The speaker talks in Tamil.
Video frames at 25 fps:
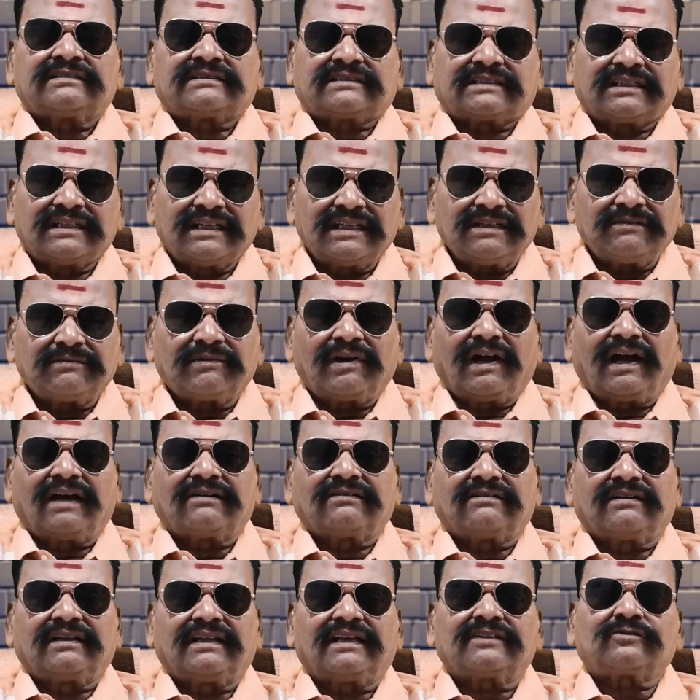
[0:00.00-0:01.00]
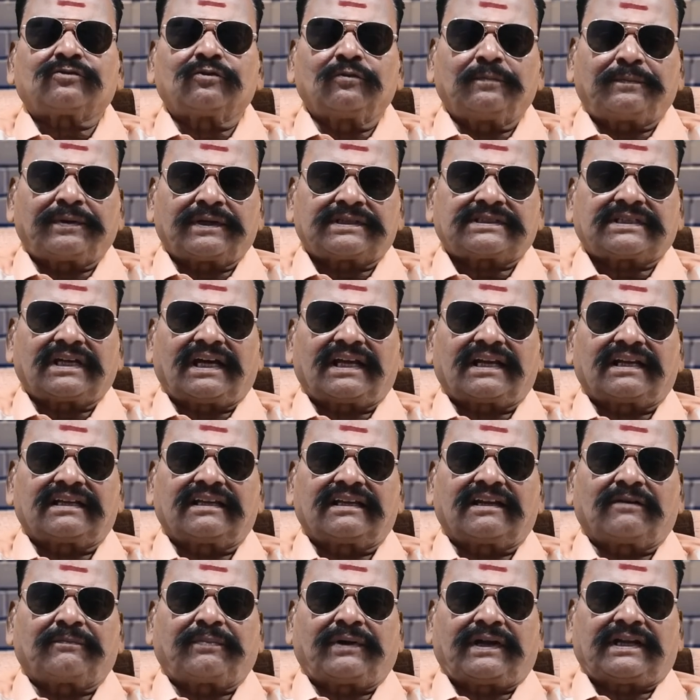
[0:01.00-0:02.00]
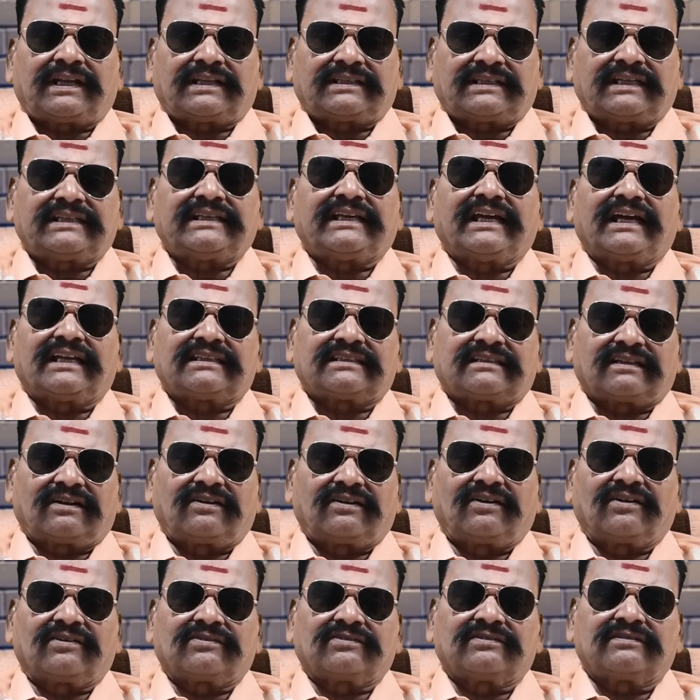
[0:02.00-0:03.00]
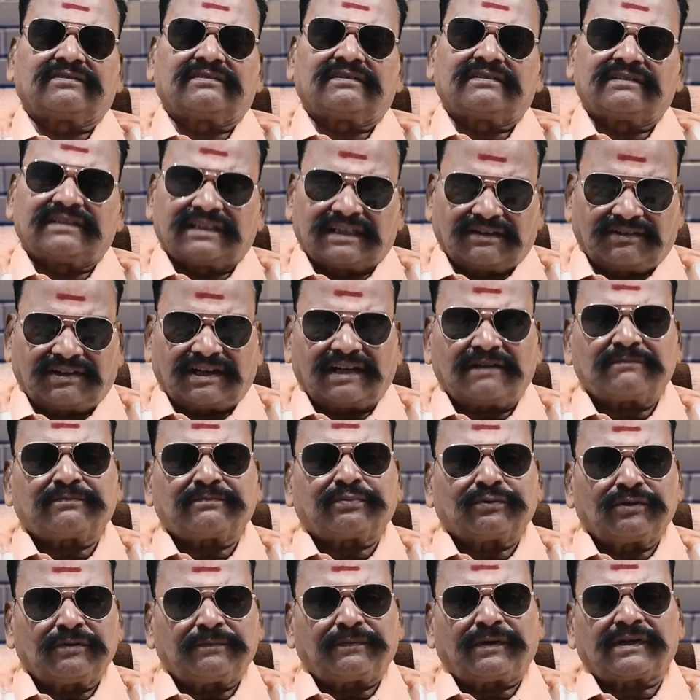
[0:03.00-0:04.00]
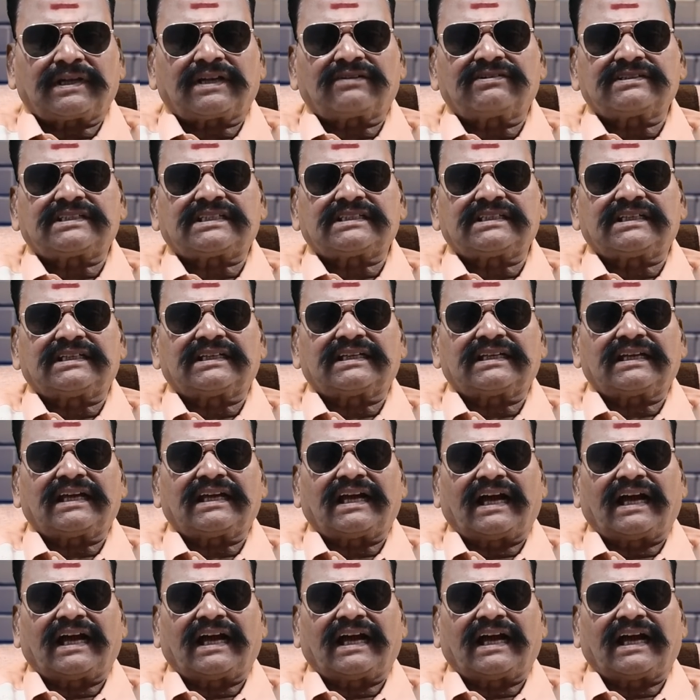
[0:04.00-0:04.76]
சினிமாவில் சூப்பர் ஸ்டாருங்கிற பட்டத்தை ஏன் திருடணும் நீங்கள் வேணால் புதுப்பட்டம் வச்சிங்க